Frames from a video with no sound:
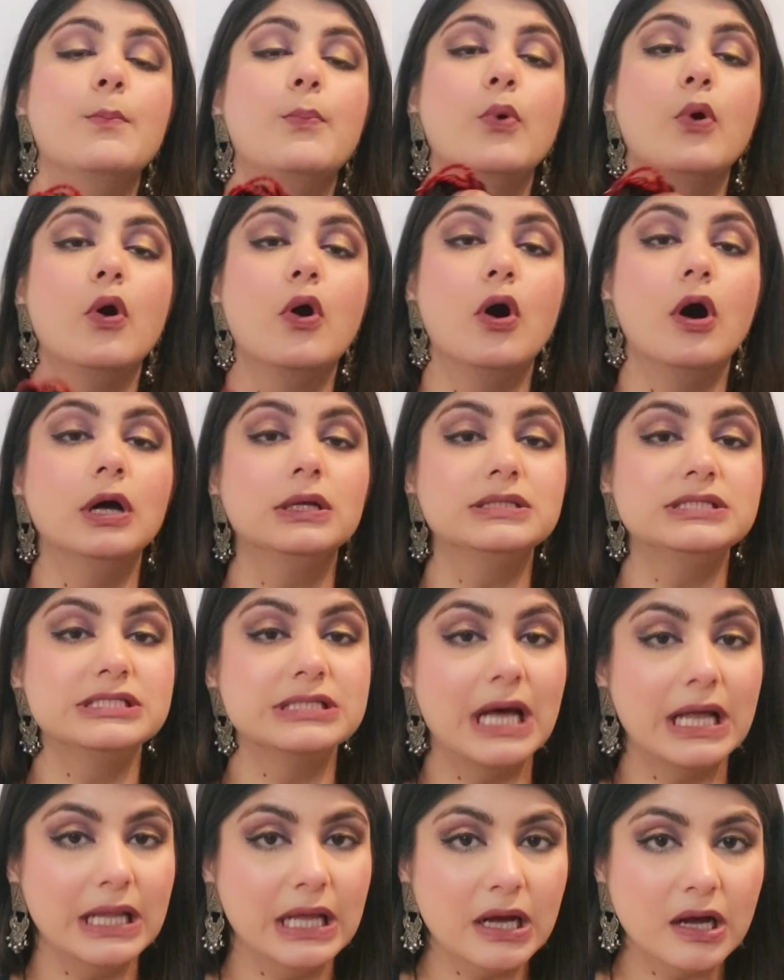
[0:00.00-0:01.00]
बहुत
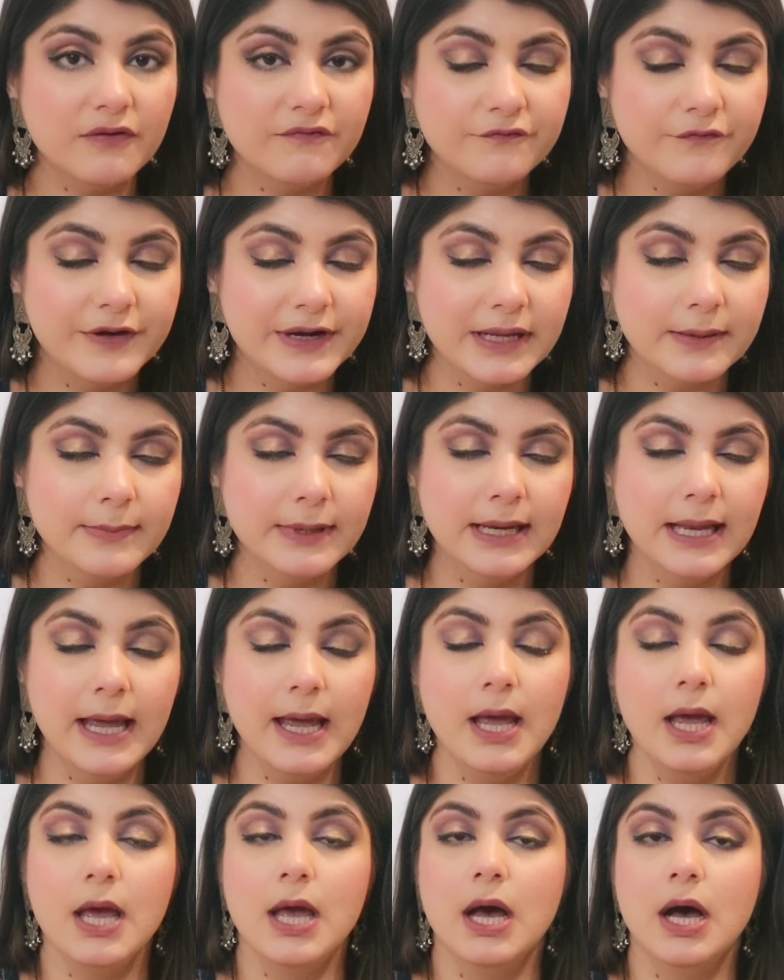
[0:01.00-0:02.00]
ज्यादा कंफर्टेबल है
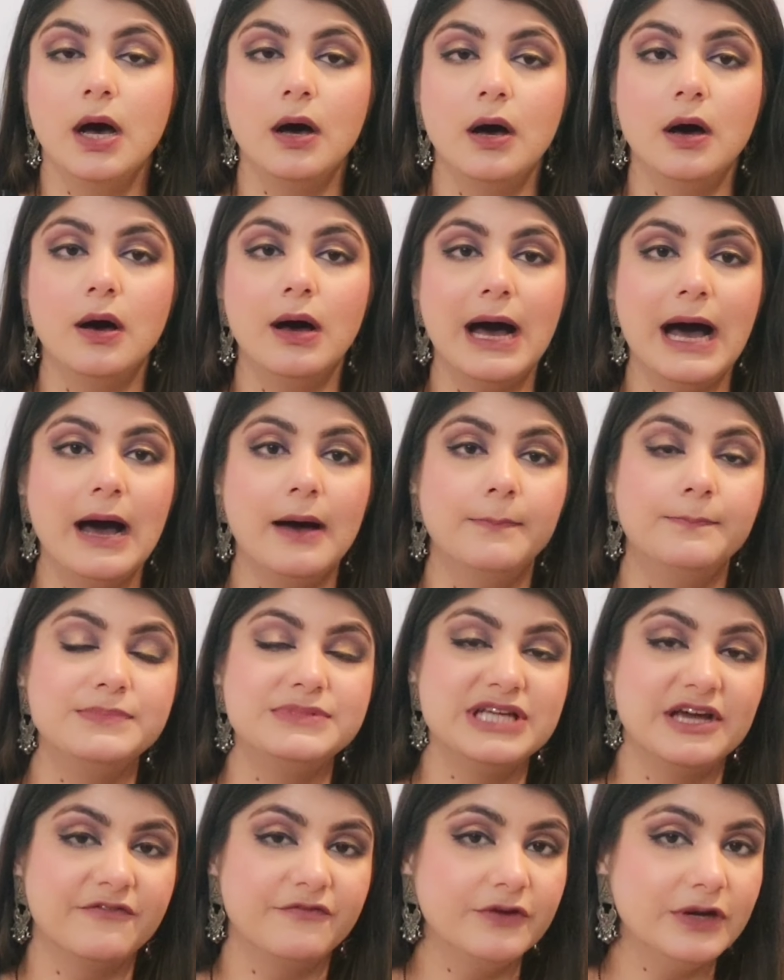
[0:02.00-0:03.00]
आप
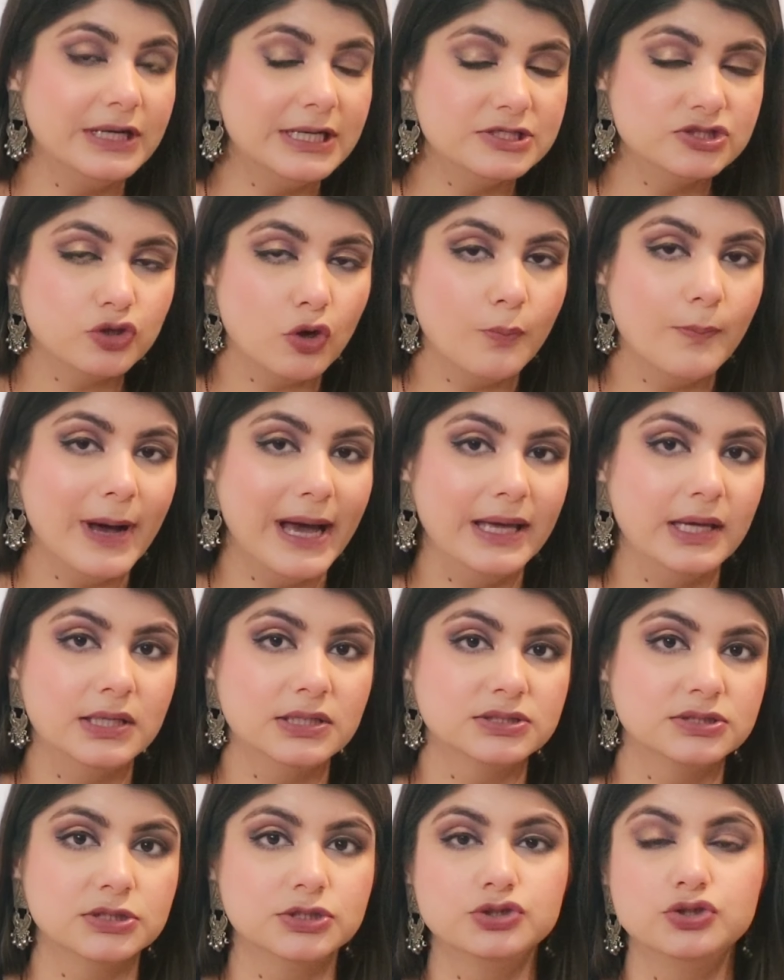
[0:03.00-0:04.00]
डेफिनेटली इसको बाय
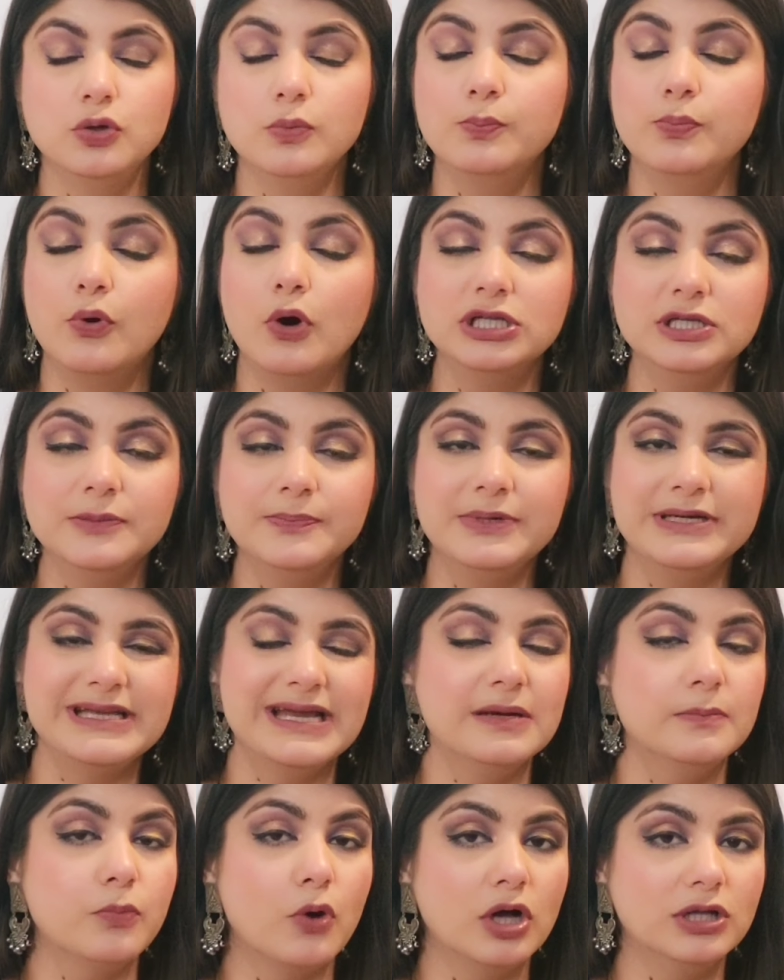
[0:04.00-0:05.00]
कर सकते हो बहुत ही पिटी
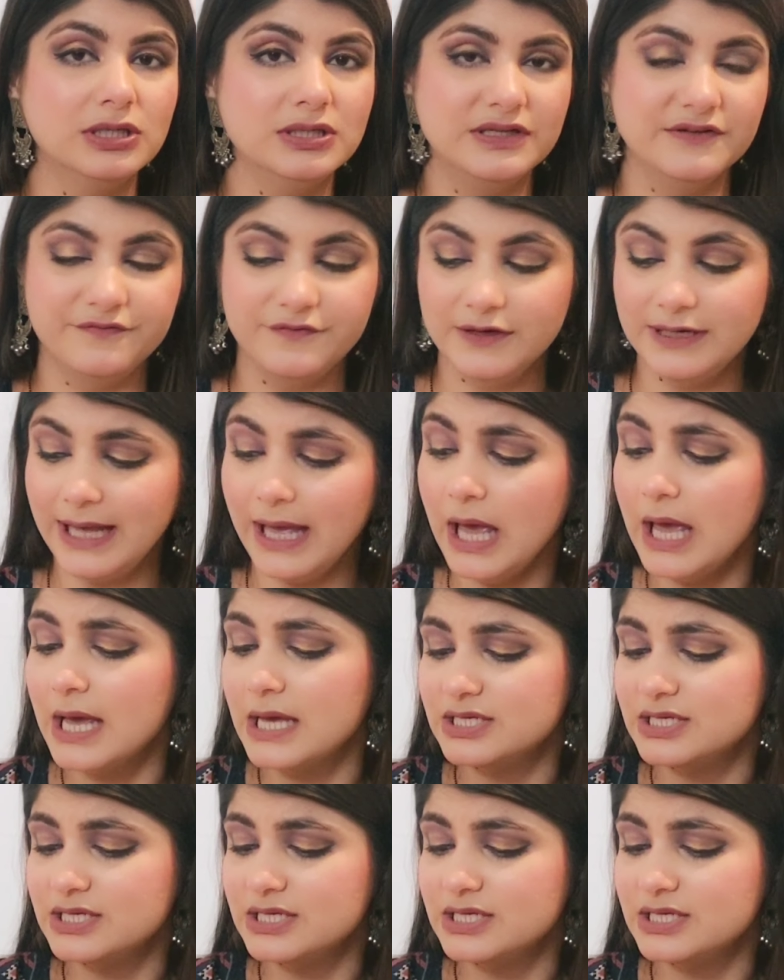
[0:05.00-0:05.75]
एंड बहुत ही डिफरेंट है